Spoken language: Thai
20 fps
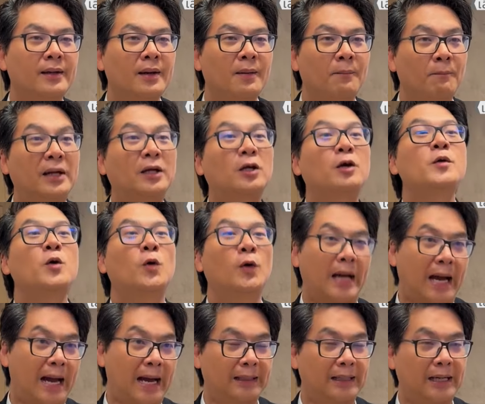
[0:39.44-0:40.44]
มันก็มีโอ
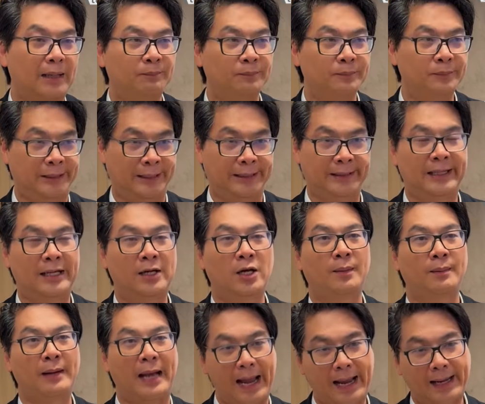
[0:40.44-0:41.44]
กาสครับ เช่น ในร
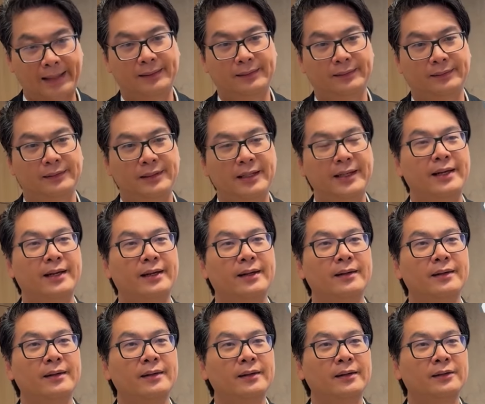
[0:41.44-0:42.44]
อบแรกที่
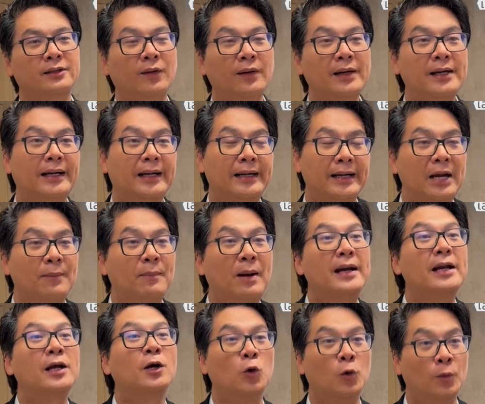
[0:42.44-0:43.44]
ต้องเลือกกันเองภา
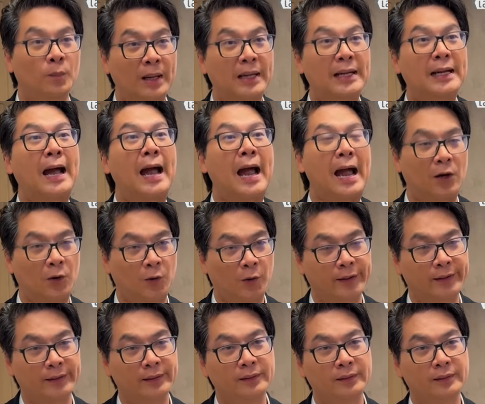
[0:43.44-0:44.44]
ยในกลุ่มให้เหลือ 5 ค
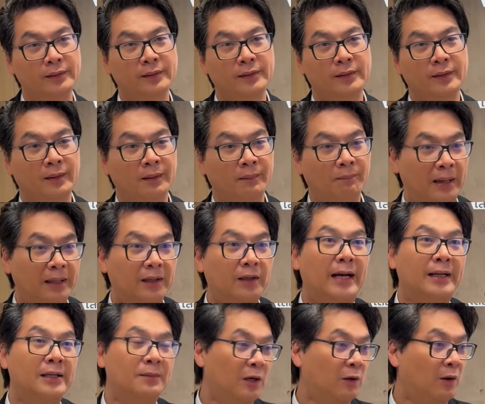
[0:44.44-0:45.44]
น มันก็
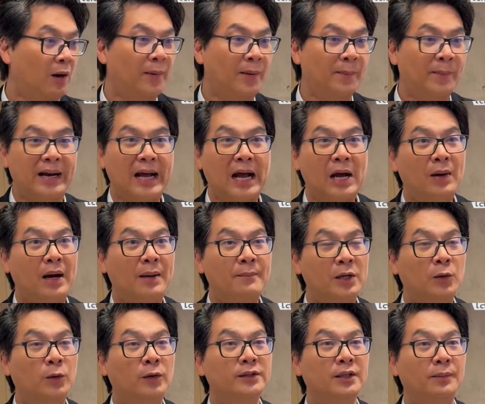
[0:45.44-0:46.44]
อาจจะมีความเป็นไปได้ว่า
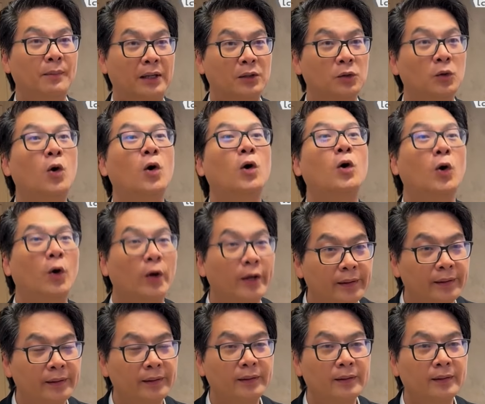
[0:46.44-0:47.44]
มีคนสมัครอยู่ 6 คน
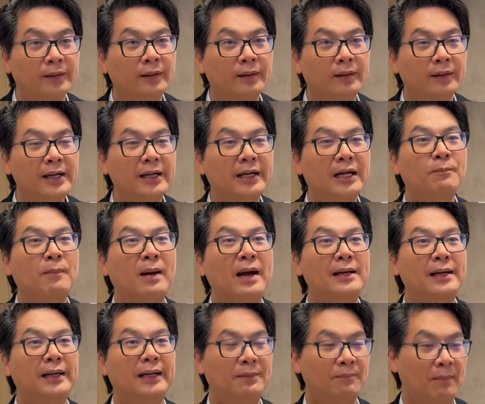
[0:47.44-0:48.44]
เลือกกันไป
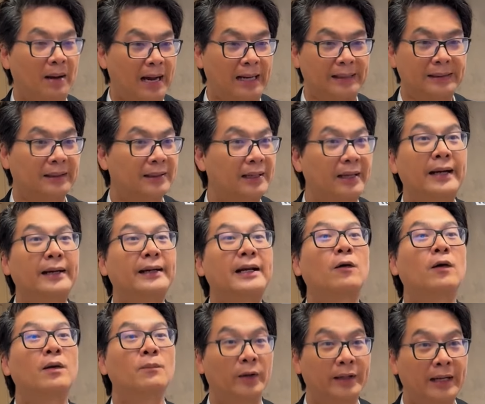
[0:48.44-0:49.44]
เลือกกันมาอาจจะคะแนน
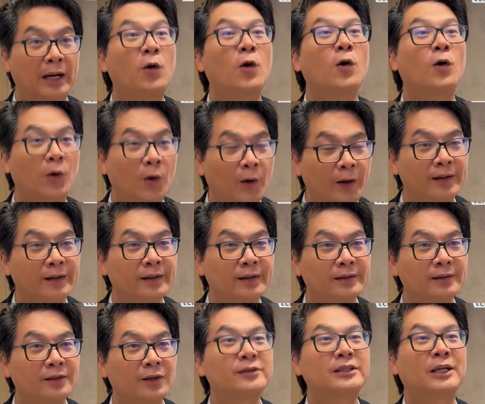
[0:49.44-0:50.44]
เท่ากันหมดทั้ง 6 คน
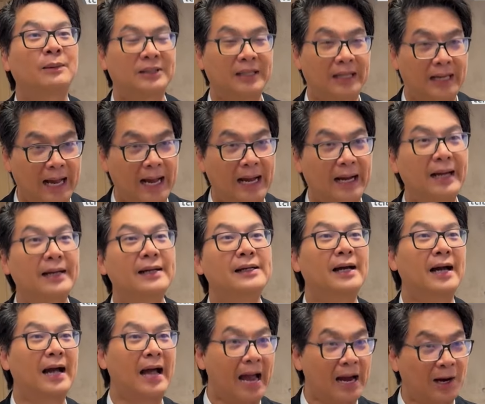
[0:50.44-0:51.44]
ต้องจับฉลากให้เหลื
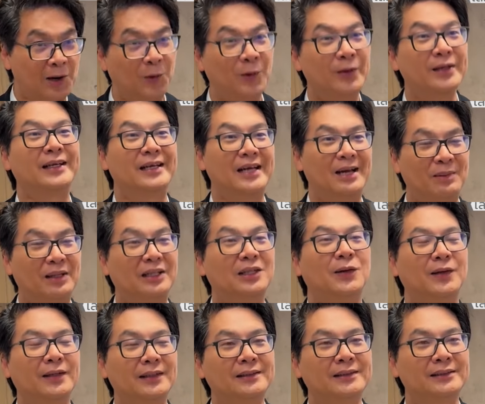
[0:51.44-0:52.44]
อ 5 คนอย่างเงี้ยเป็น
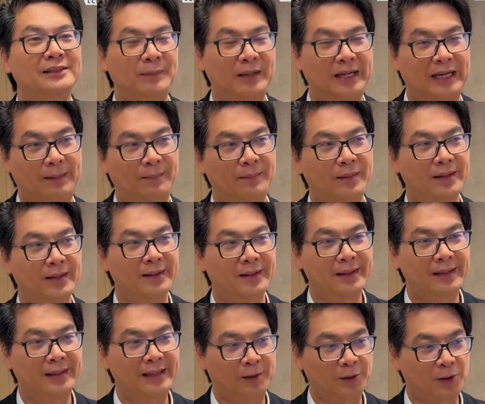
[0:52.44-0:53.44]
ต้นใช่ไหมครับ
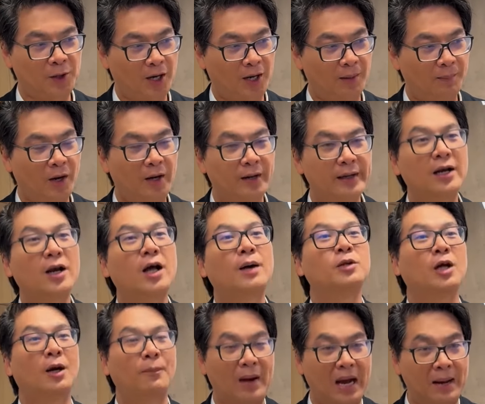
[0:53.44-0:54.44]
แล้วก็พอในรอบ
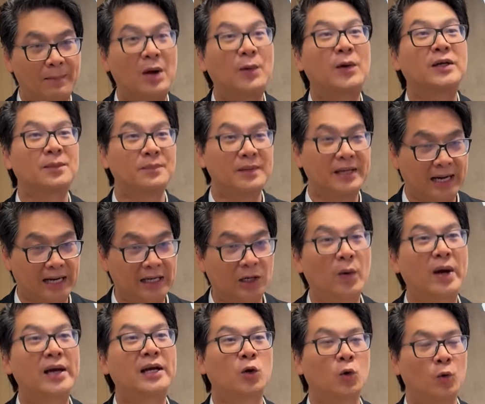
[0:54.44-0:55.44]
ต่อไปแม้ว่าจะมีการ
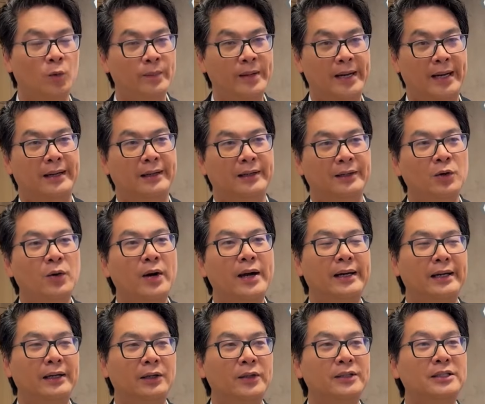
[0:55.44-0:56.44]
ไขว้กลุ่มเนี่ยด้วย
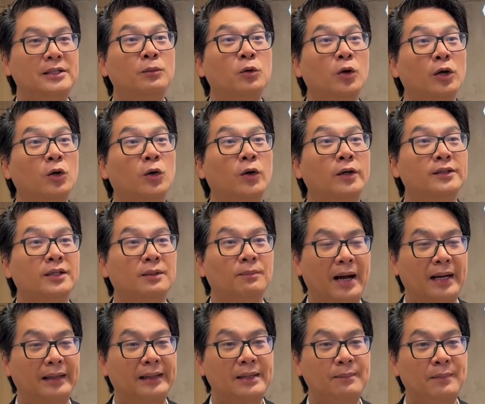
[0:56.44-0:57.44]
ด้วยจำนวนคนส
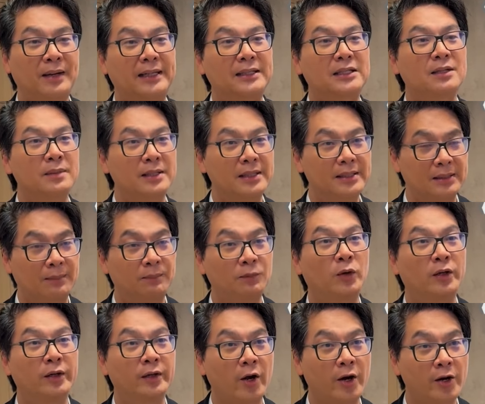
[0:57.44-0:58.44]
มัครที่มันอาจจะมีจำน
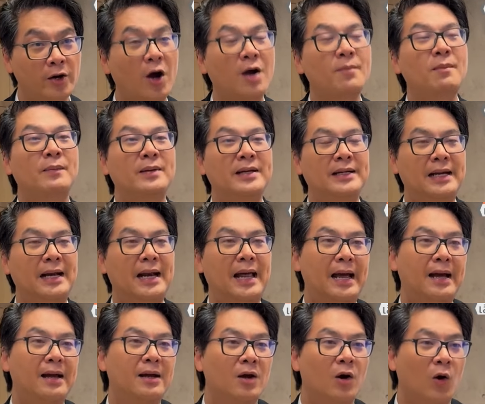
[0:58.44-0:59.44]
วนน้อยๆแบบนี้นี่แห
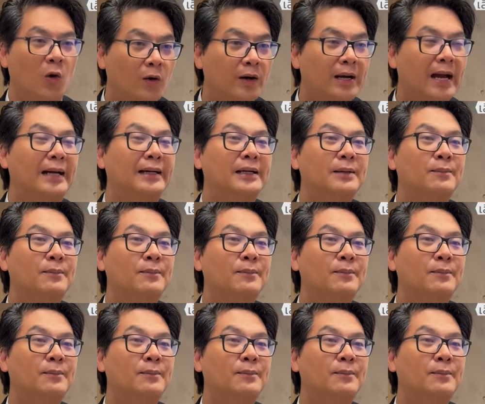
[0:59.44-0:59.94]
ละ โอกาสที่